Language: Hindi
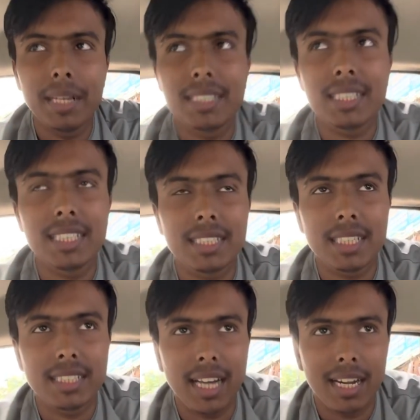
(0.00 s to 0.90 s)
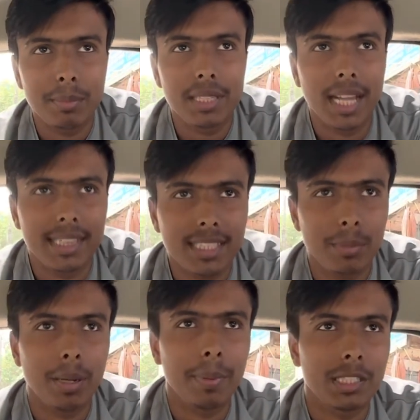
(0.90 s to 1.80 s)
बेसिक सीट की स्टार्टिंग मिल जाती है
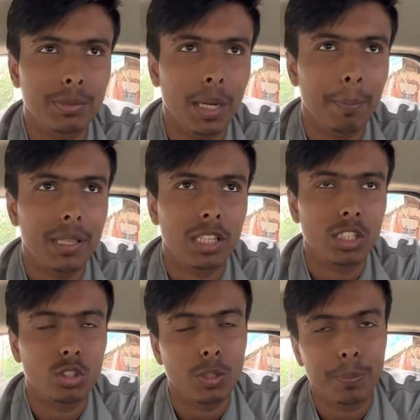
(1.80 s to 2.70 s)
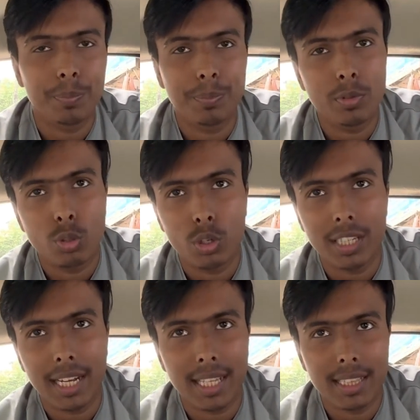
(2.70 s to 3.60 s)
अपने पास भैया पंद्रह सौ से दो
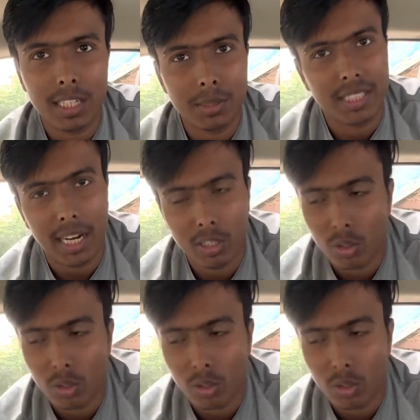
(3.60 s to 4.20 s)
हजार के अंदर स्टार्टिंग